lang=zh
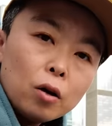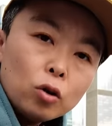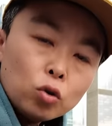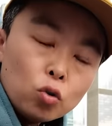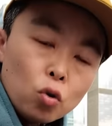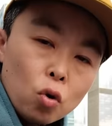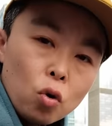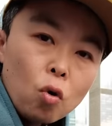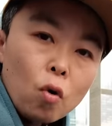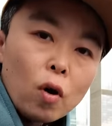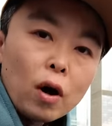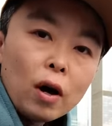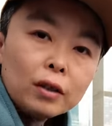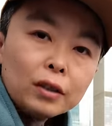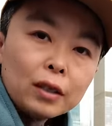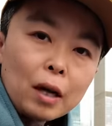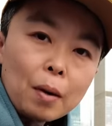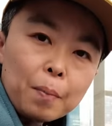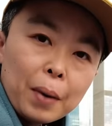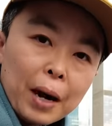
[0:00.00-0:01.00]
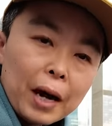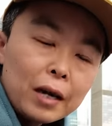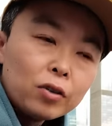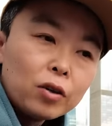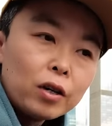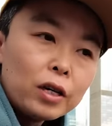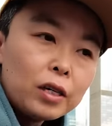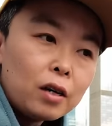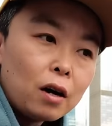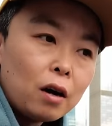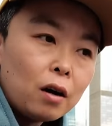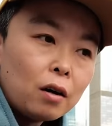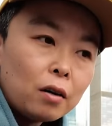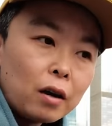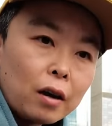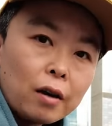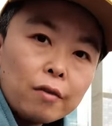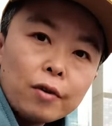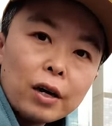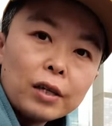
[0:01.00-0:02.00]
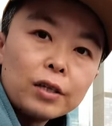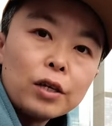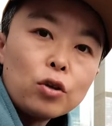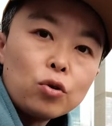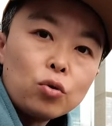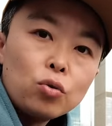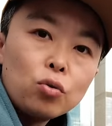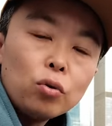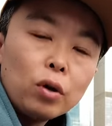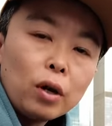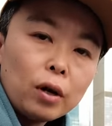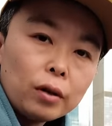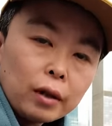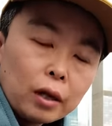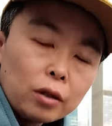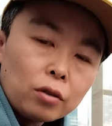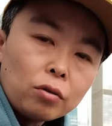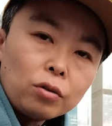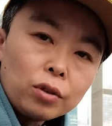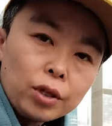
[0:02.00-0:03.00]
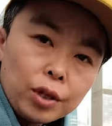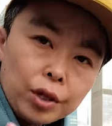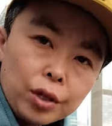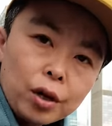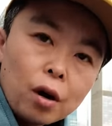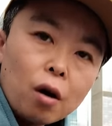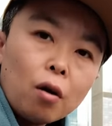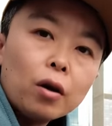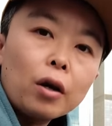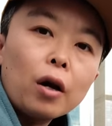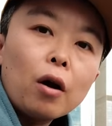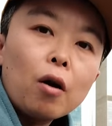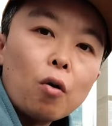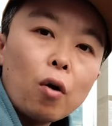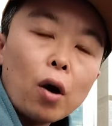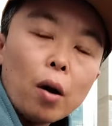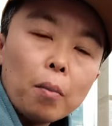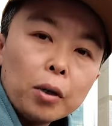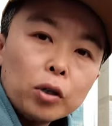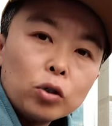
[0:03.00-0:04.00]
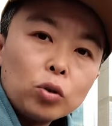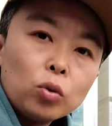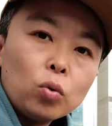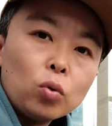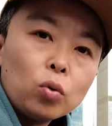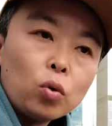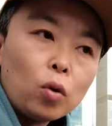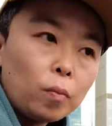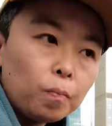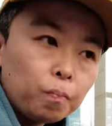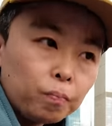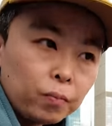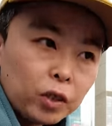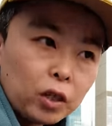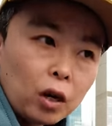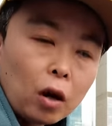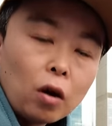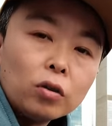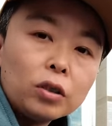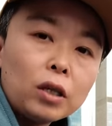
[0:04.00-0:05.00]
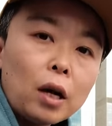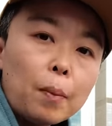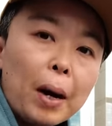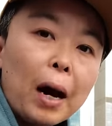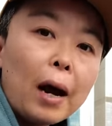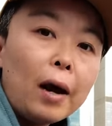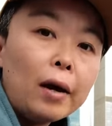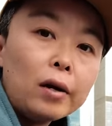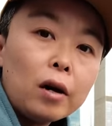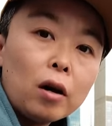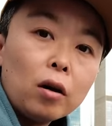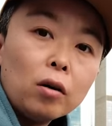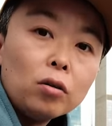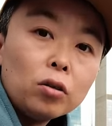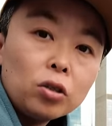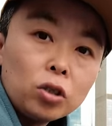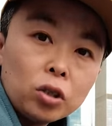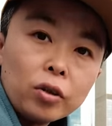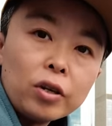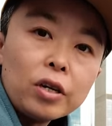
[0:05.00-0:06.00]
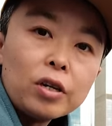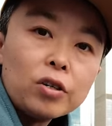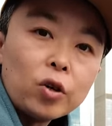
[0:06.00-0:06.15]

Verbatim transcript: 如果咱们拍摄一张，哎，发现虚了，那就提高这个快门速度，然后再拍一张试一